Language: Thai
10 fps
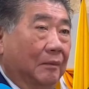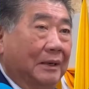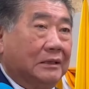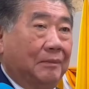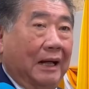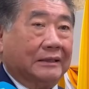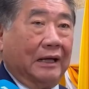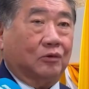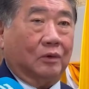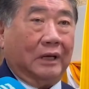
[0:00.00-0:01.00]
อไม่สบายใจ
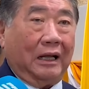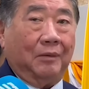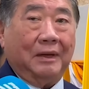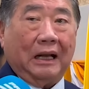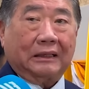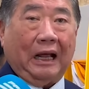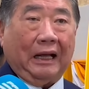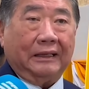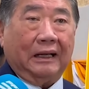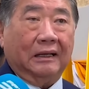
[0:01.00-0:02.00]
จุดไหนแล้วมีหลักฐา
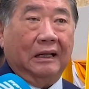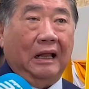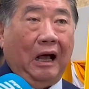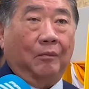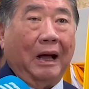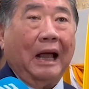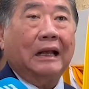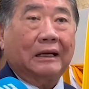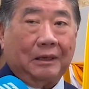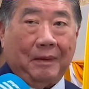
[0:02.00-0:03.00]
นเนี่ยเอามาให้
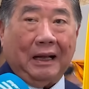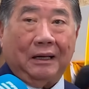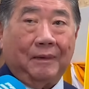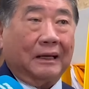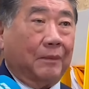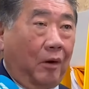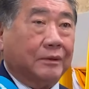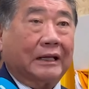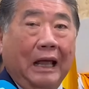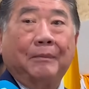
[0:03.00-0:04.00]
รัฐบาลรัฐบาลก็พร้อม
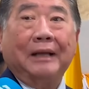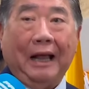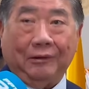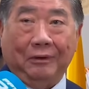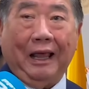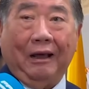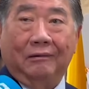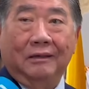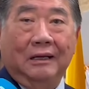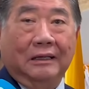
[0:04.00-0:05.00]
จะแก้ปัญหาอยู่แล้ว
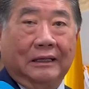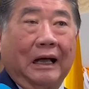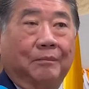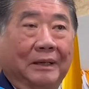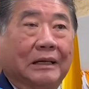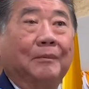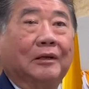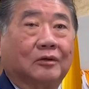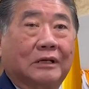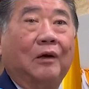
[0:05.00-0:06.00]
นะครับไม่จำเป็
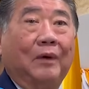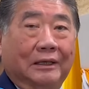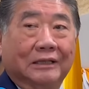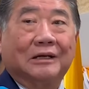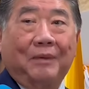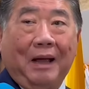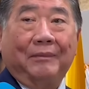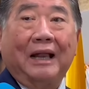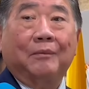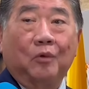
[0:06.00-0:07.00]
นต้องใช้เวทีสภา
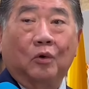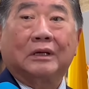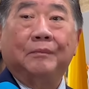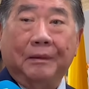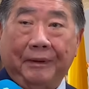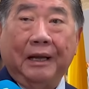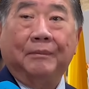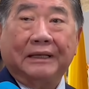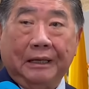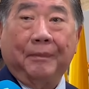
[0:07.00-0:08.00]
มานั่งพูดถ้ามีประเด็น
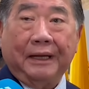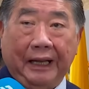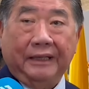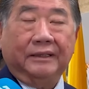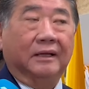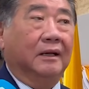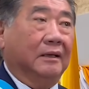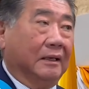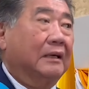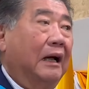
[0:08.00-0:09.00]
ไม่กี่ประเด็น
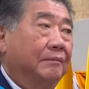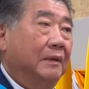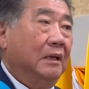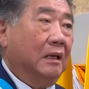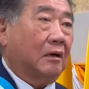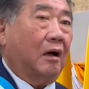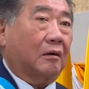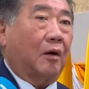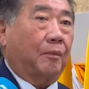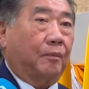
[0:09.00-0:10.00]
นะครับก็
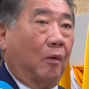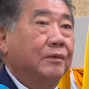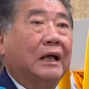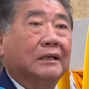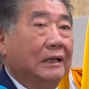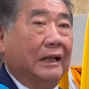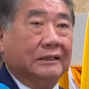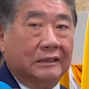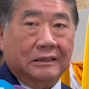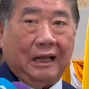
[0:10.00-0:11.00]
ก็ผมยังเรียน
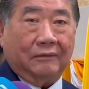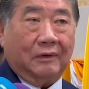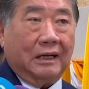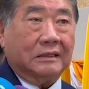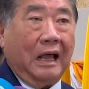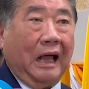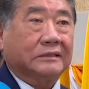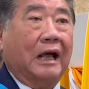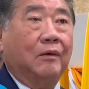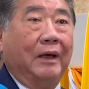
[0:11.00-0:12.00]
ยืนยันว่าอย่า
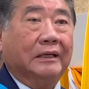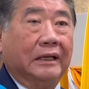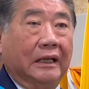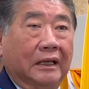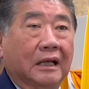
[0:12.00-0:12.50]
ใช้เวที